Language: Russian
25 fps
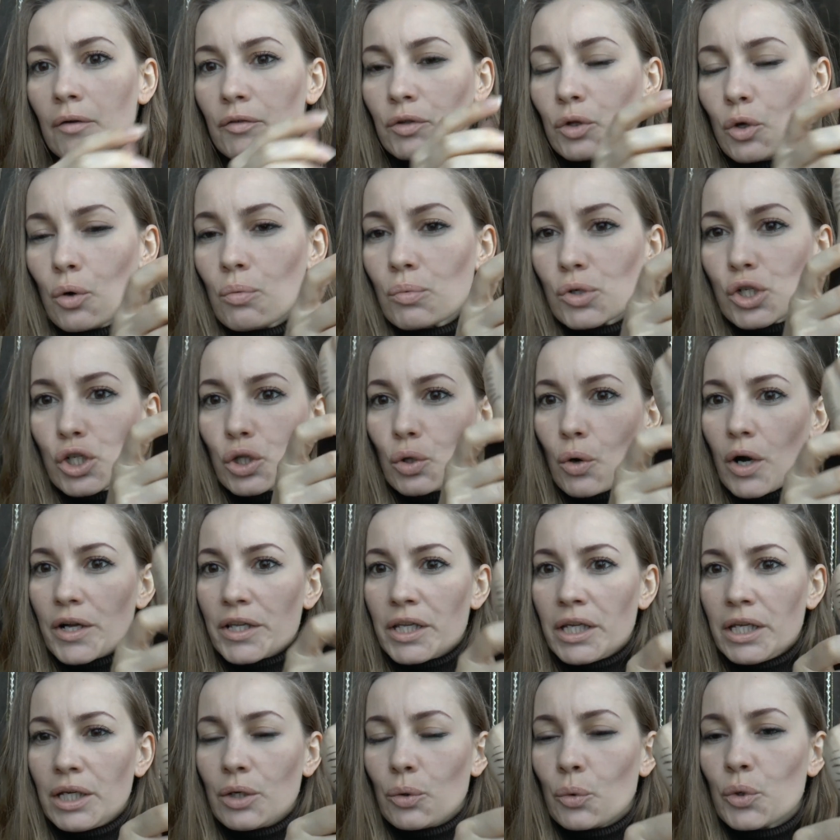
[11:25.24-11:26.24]
в том, что
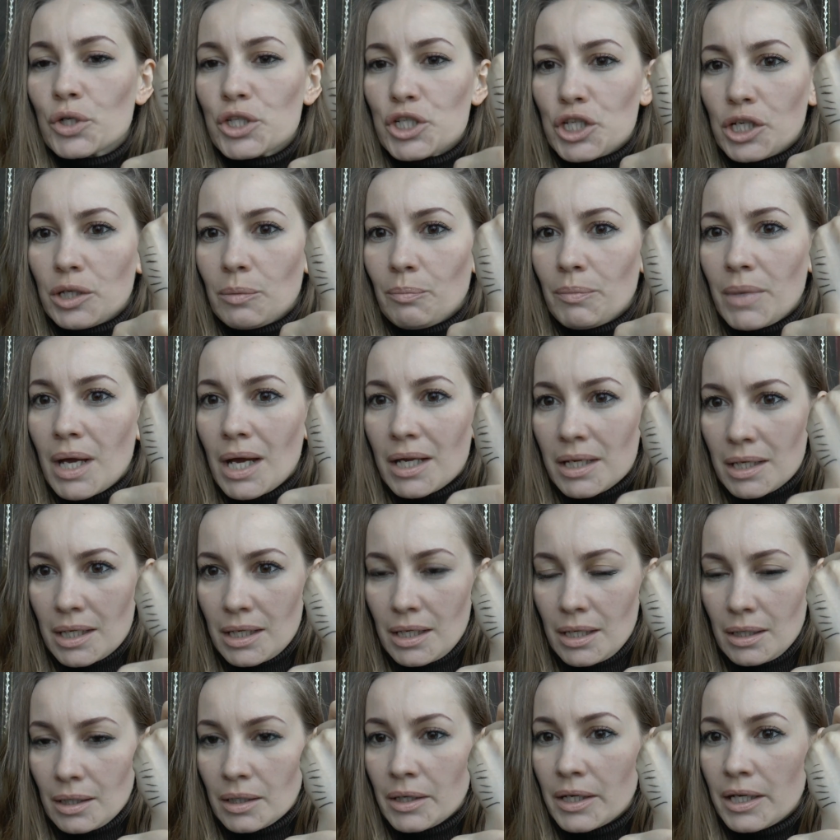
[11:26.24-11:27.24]
они очень
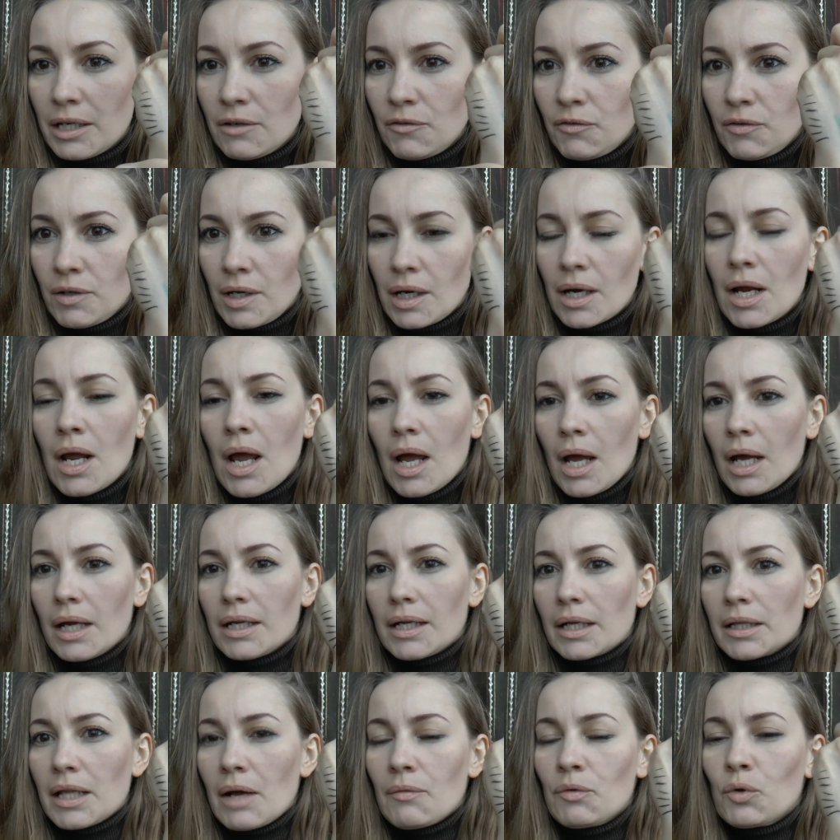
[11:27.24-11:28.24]
мягкие, грифель.
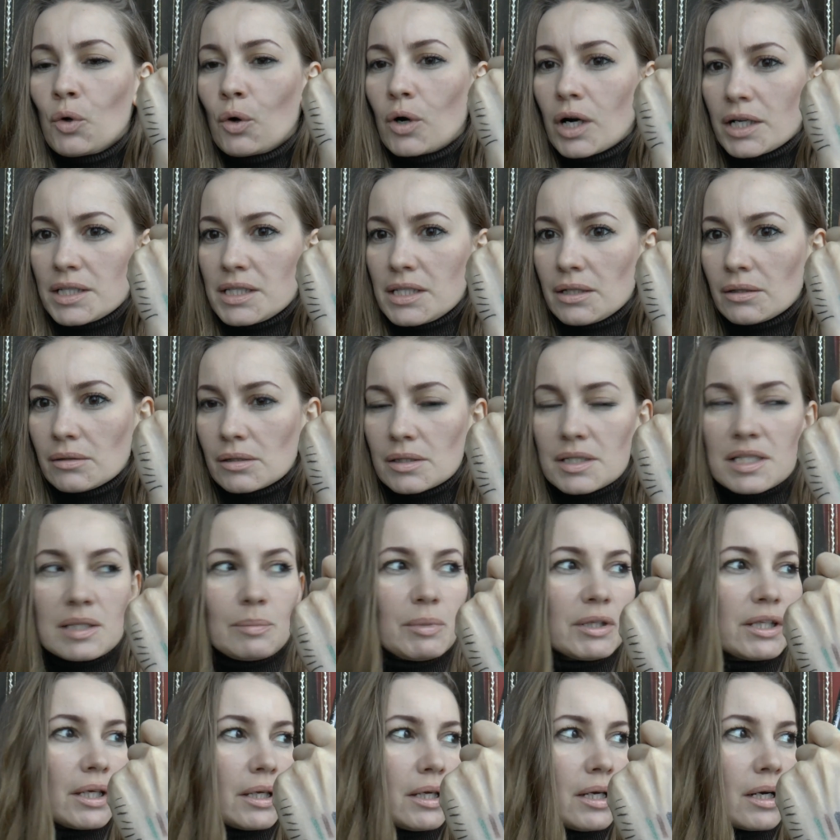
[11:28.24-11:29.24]
Я давно хотела
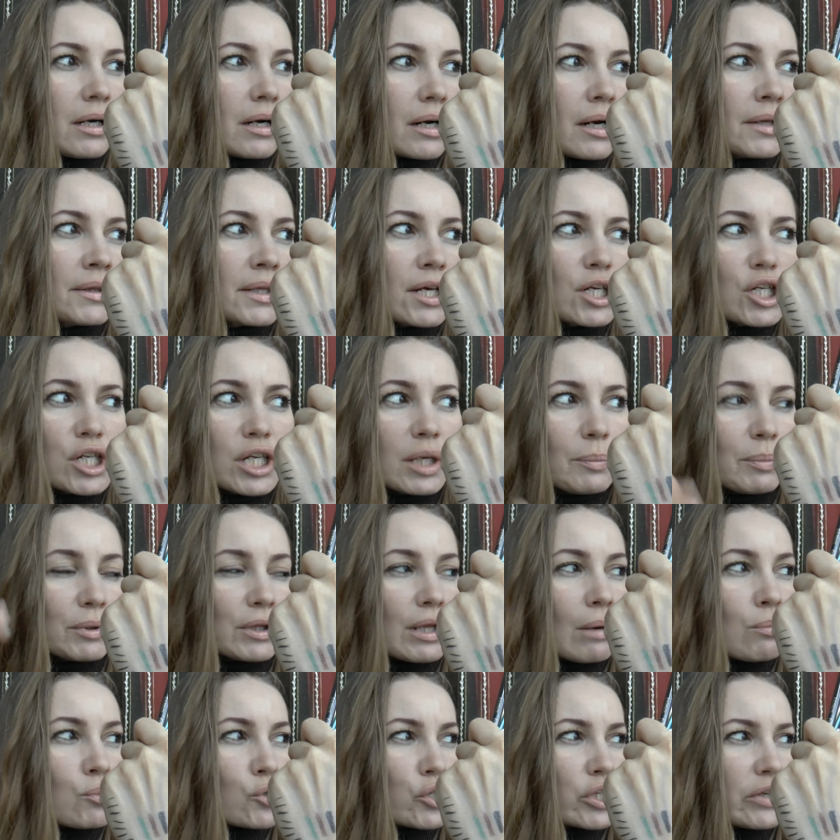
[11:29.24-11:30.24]
себе такие карандашки,
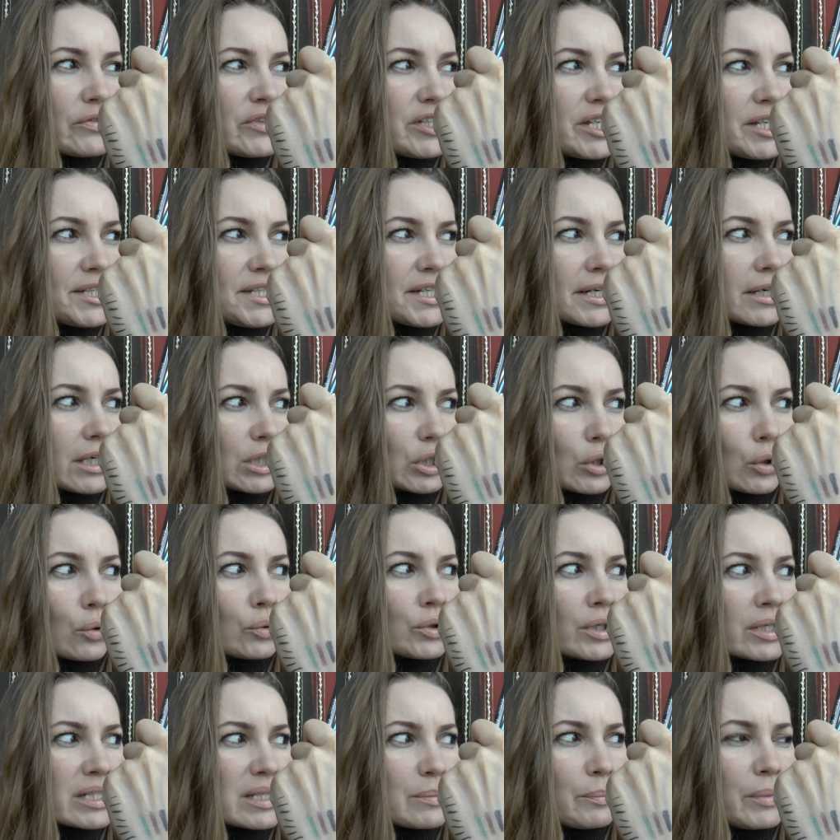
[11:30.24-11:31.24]
потому что все те,
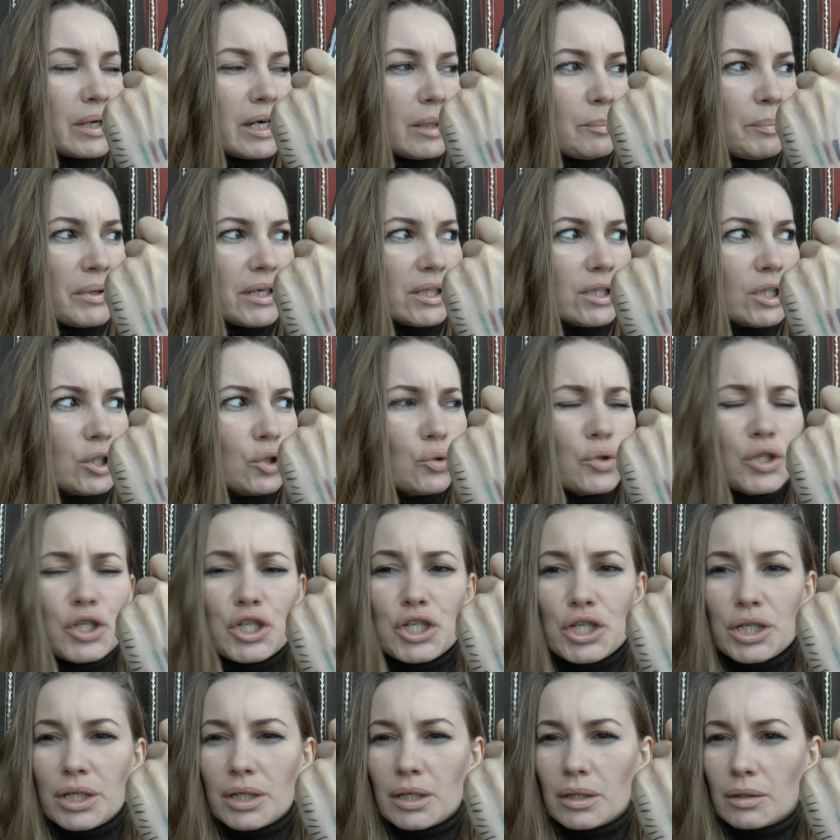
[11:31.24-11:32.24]
которые у нас были
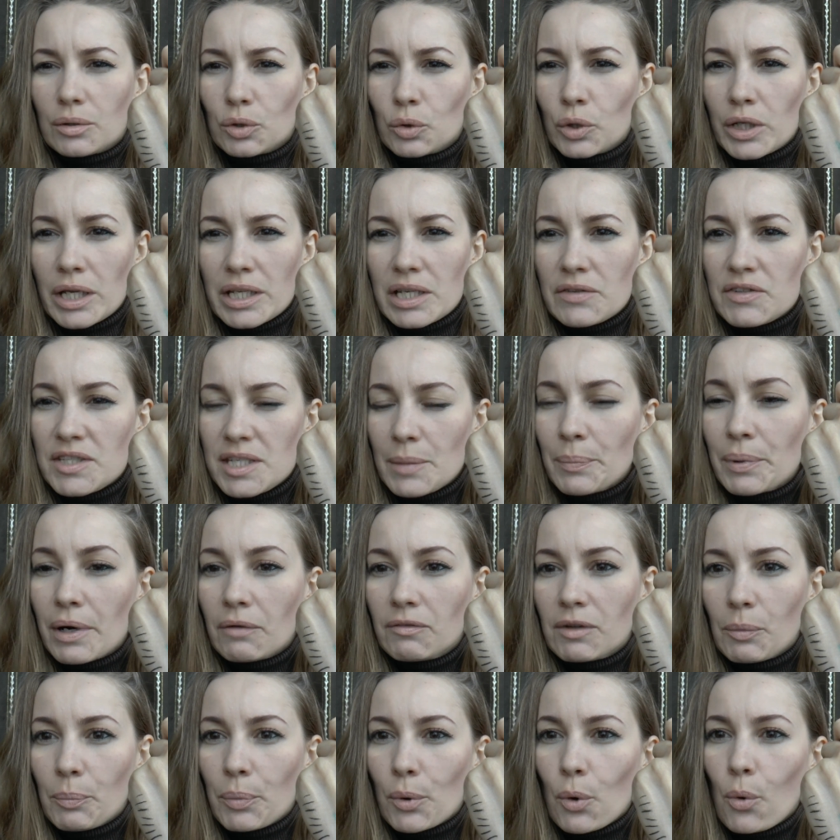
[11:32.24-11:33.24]
предыдущие, ну я не все,
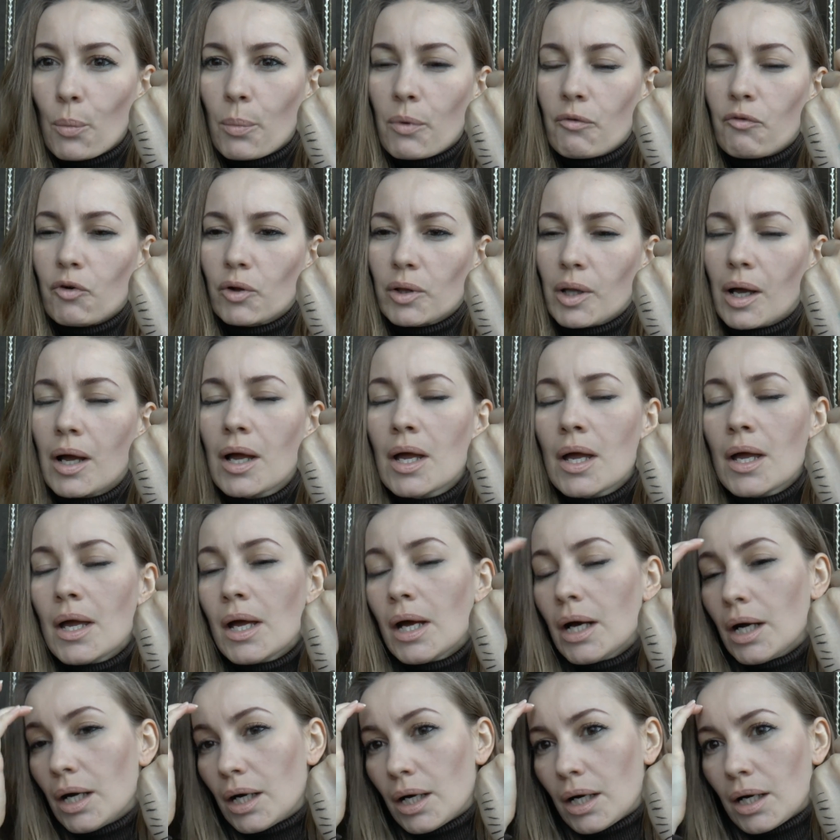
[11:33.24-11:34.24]
правда, пробовала,
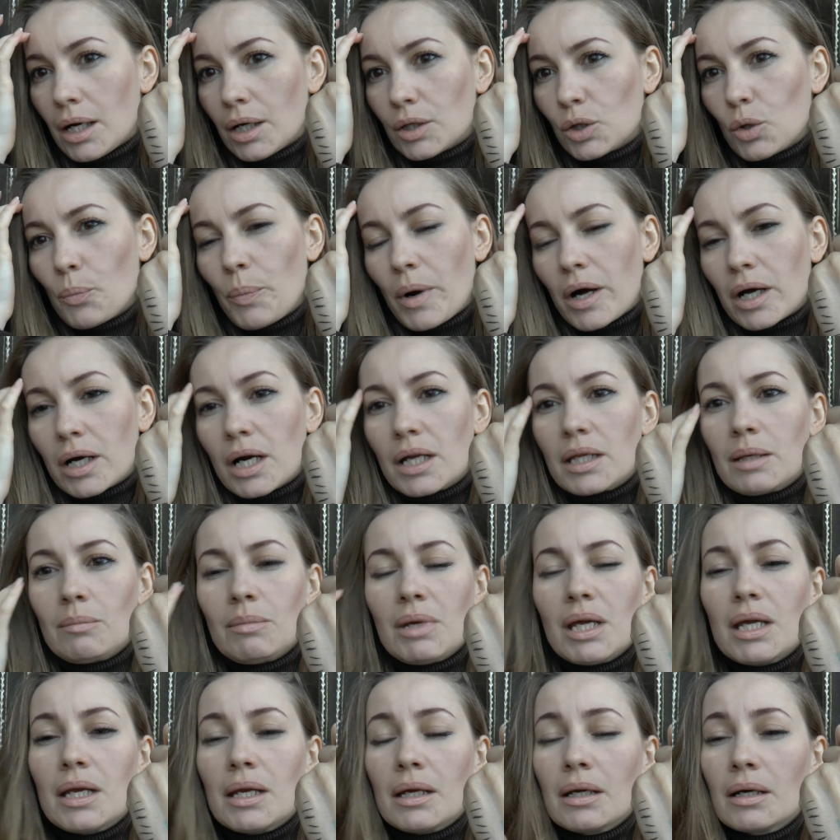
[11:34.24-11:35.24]
а, но, по крайней
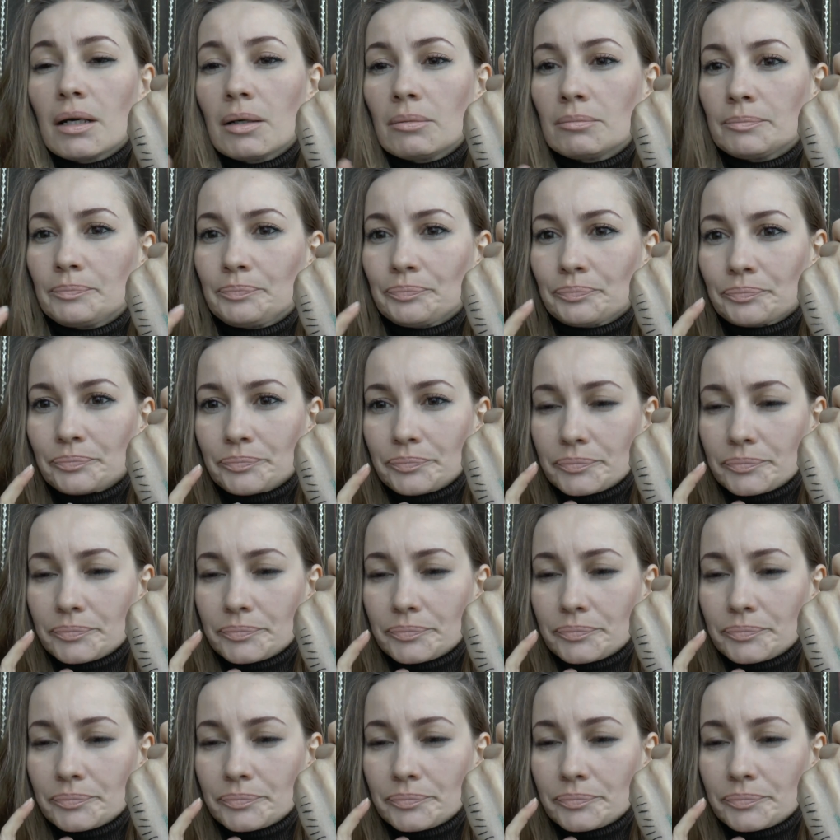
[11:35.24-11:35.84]
мере,